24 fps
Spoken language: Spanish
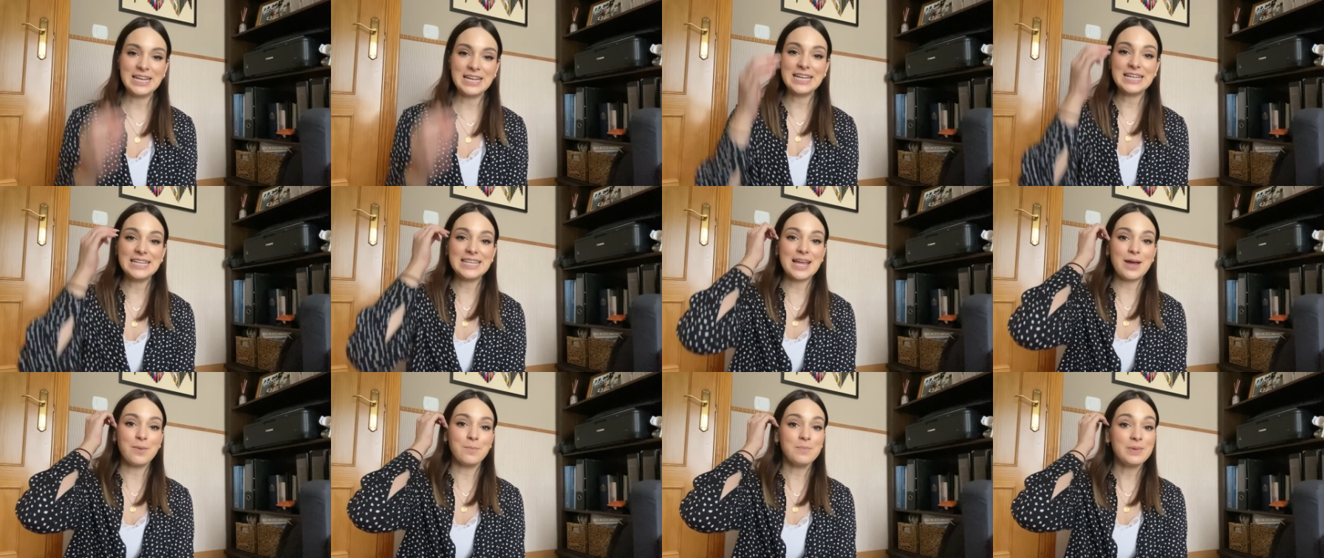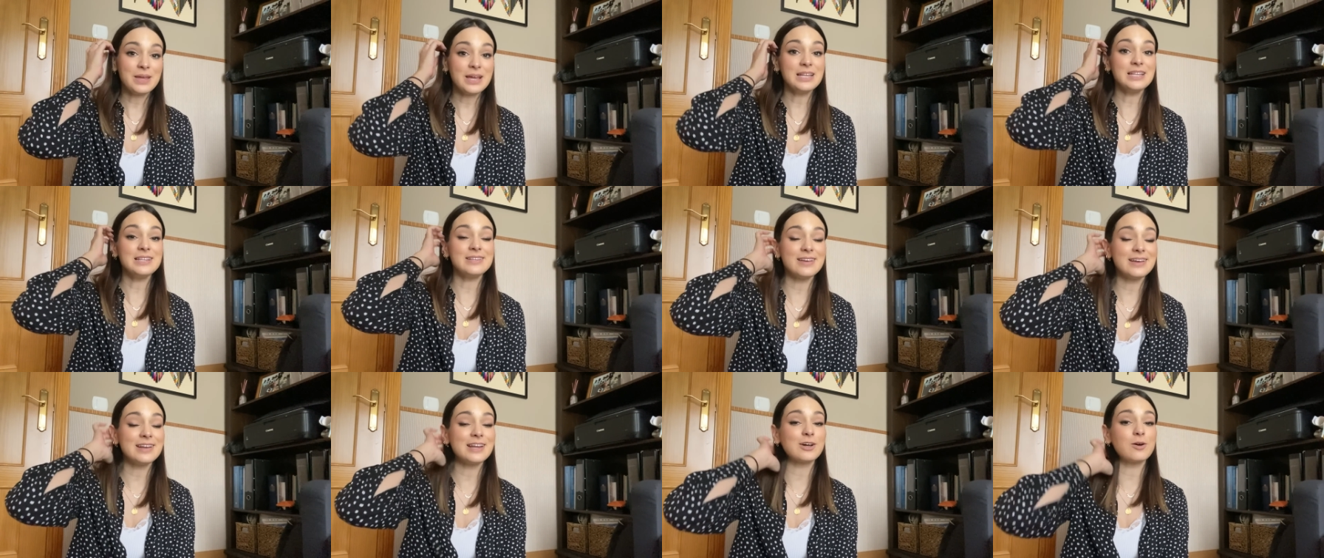y también
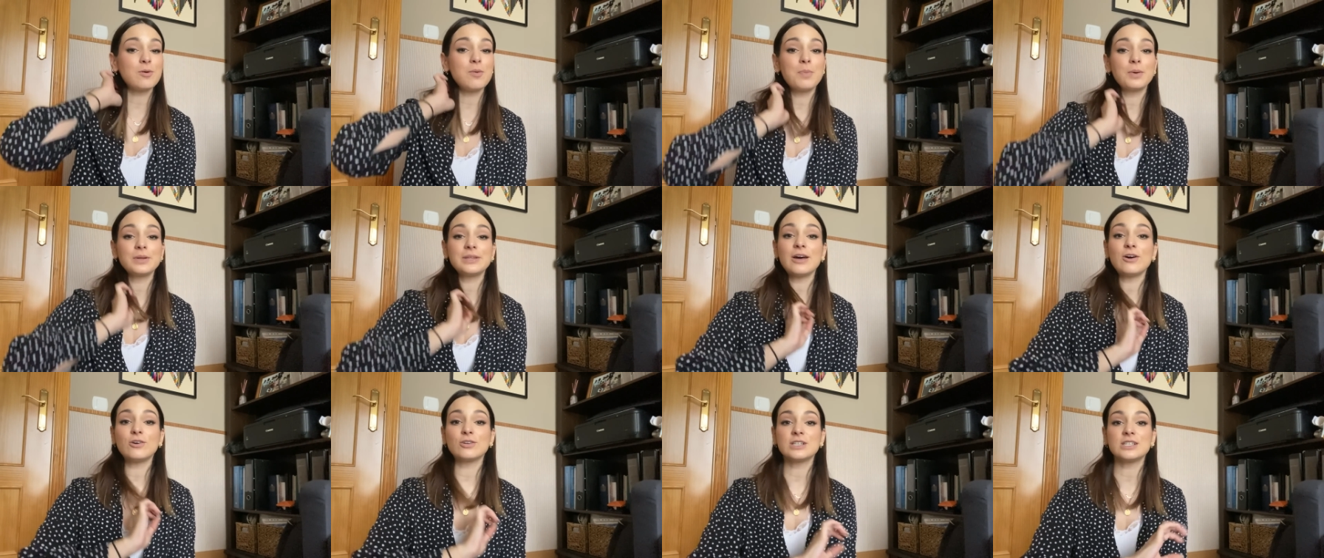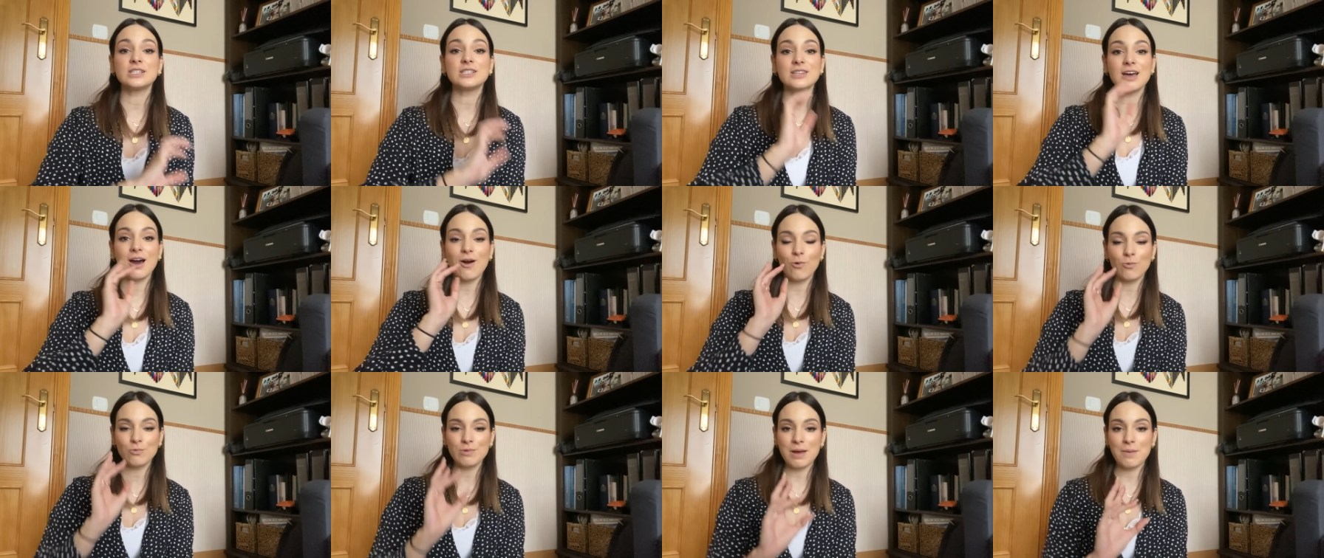tiene como
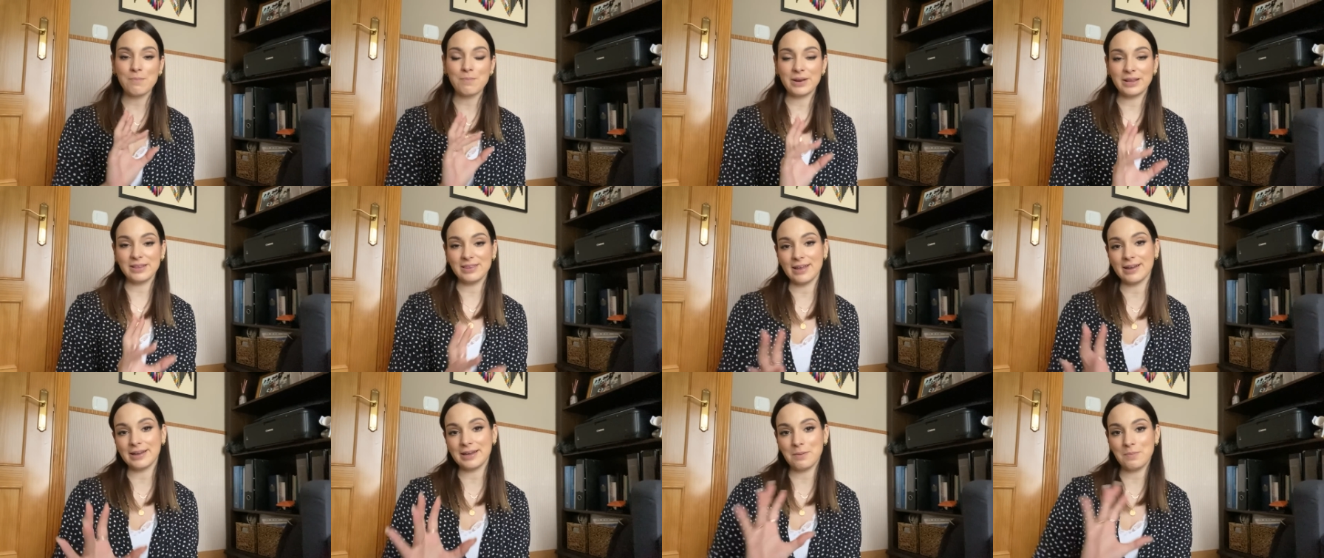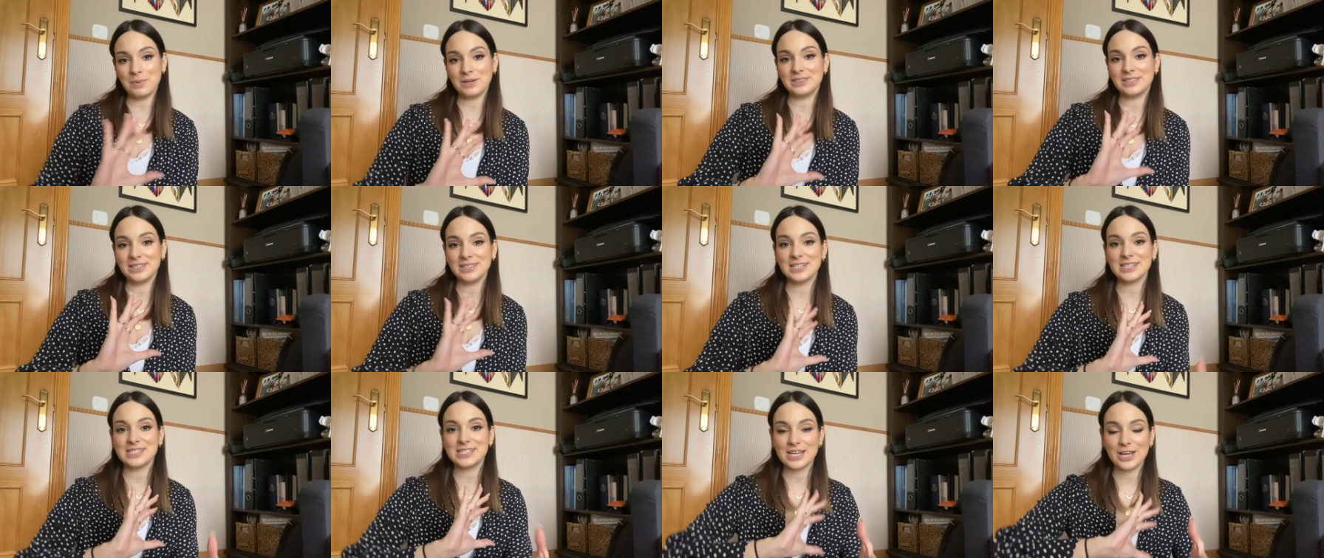protagonista una prenda que
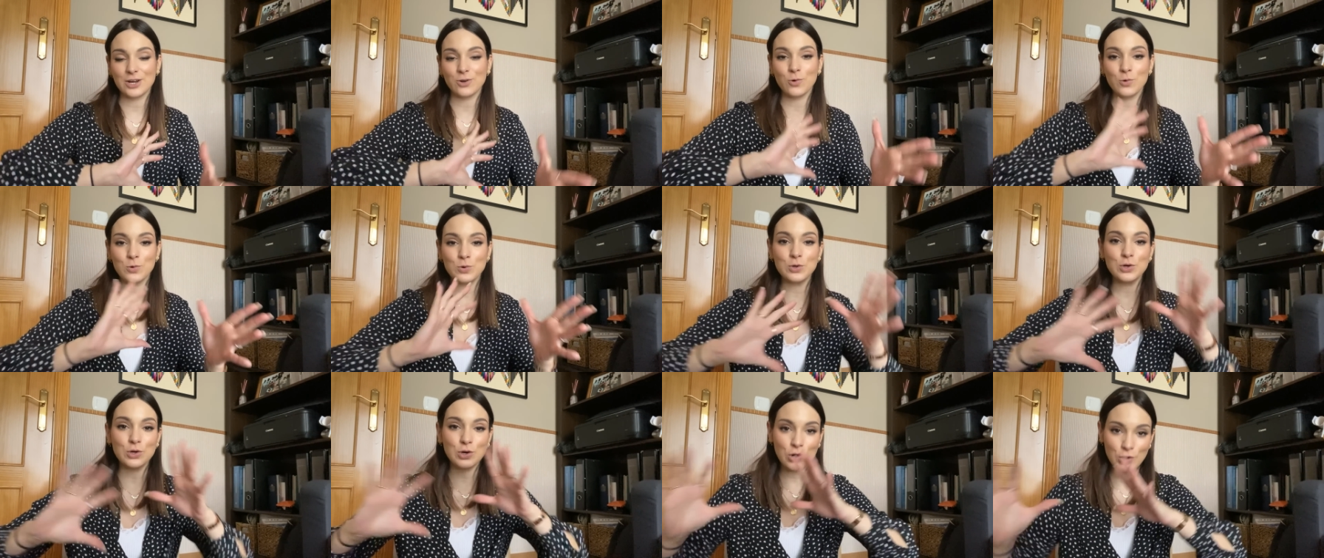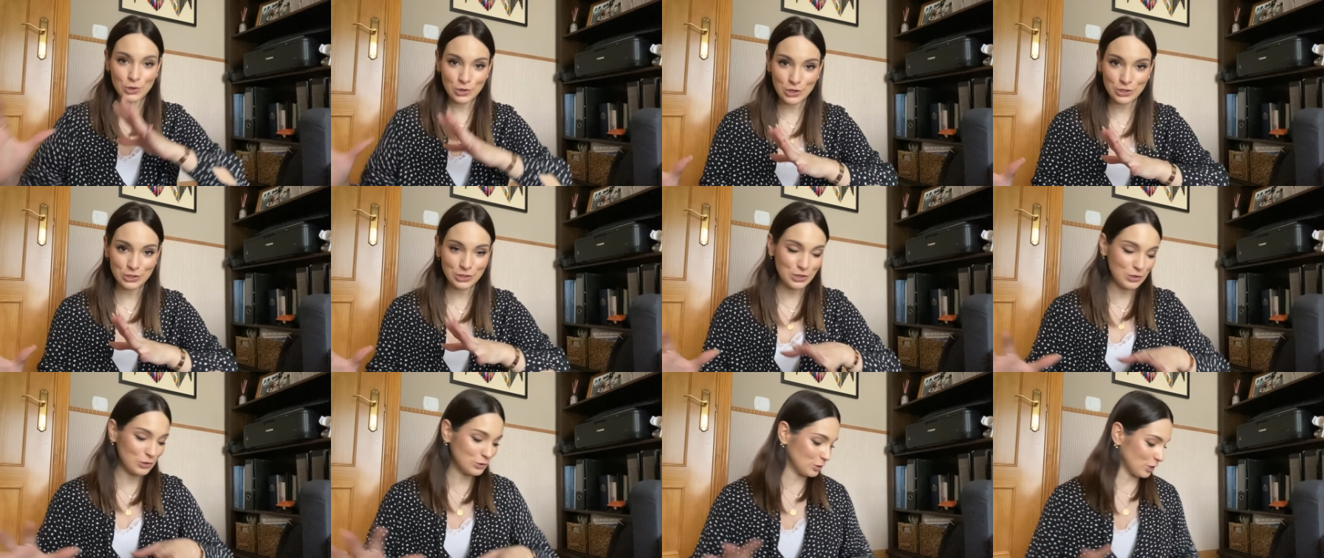pretende ser un clon
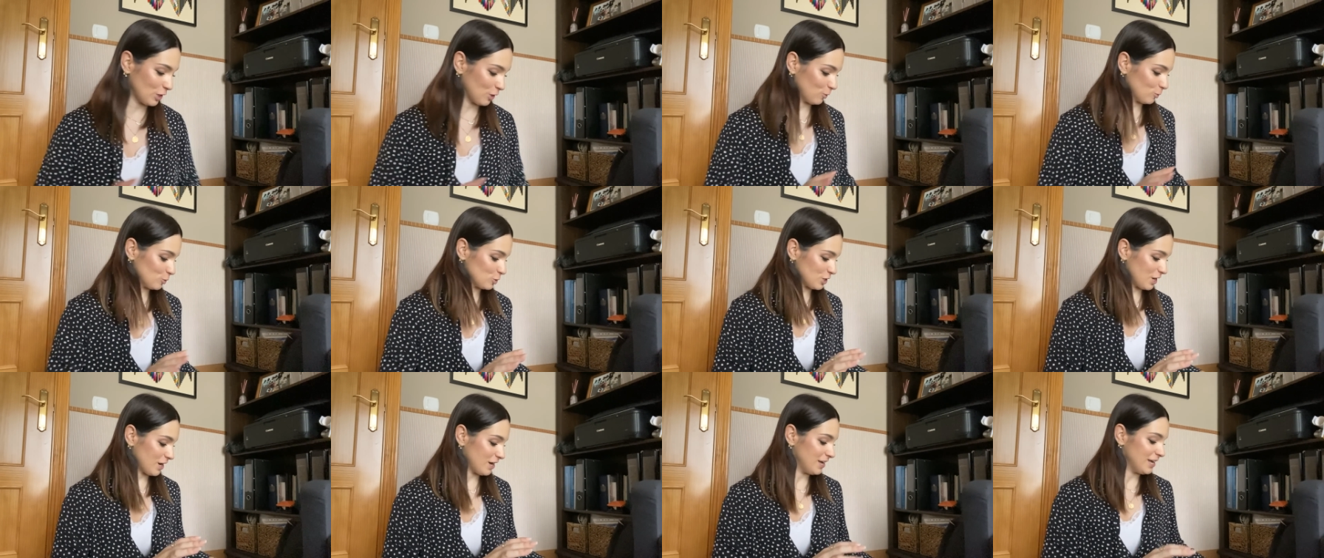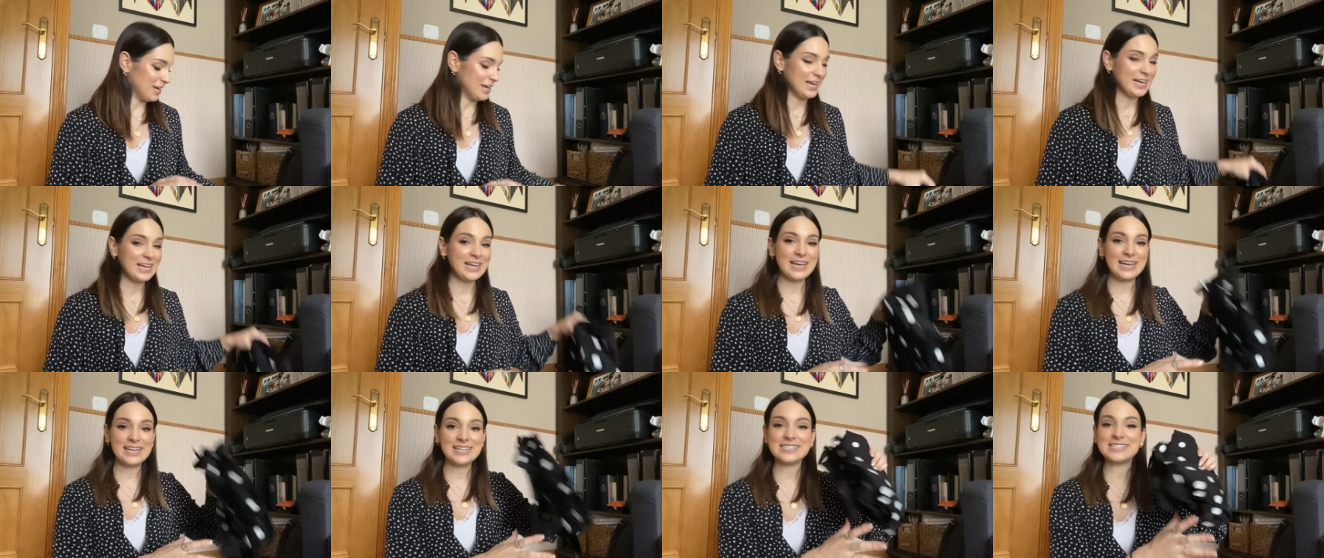de otra cosa,
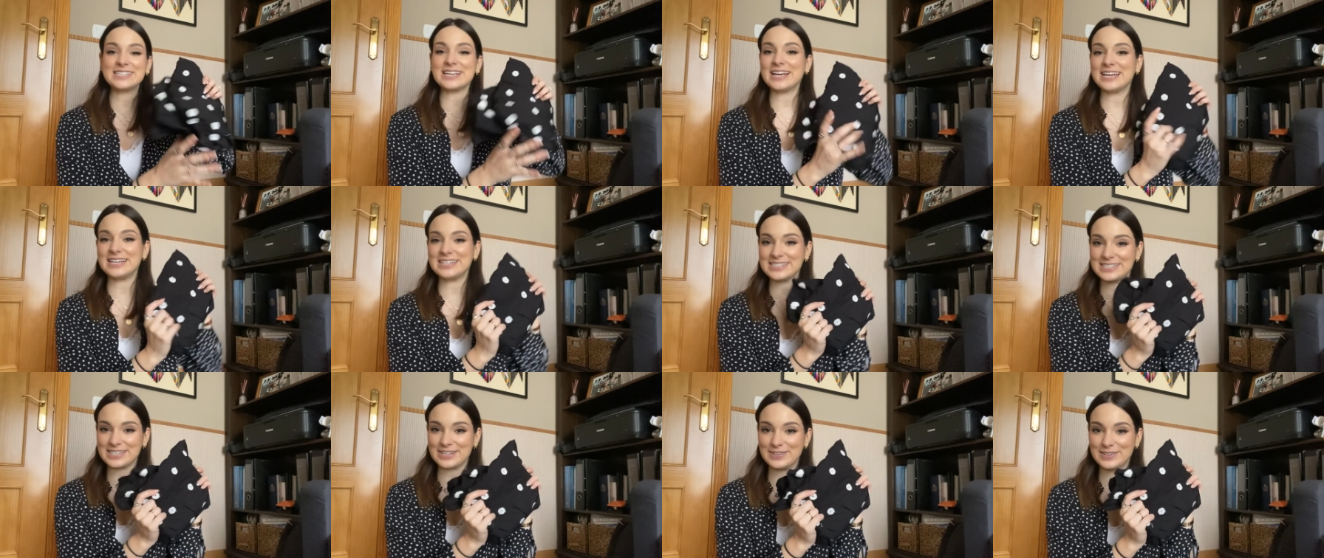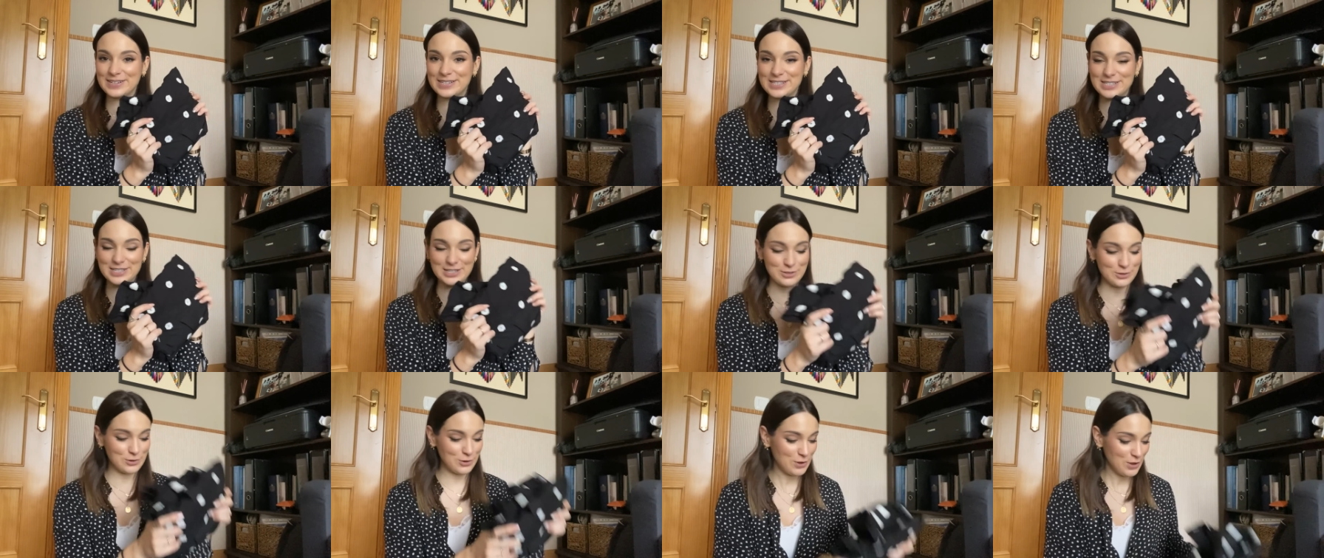que es este
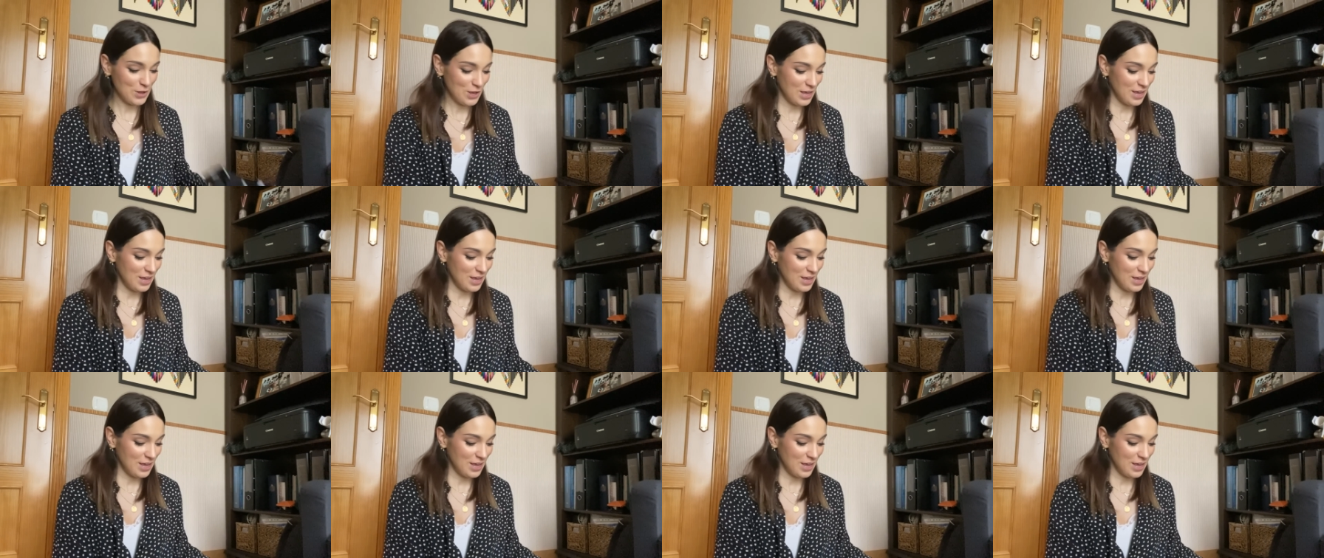vestido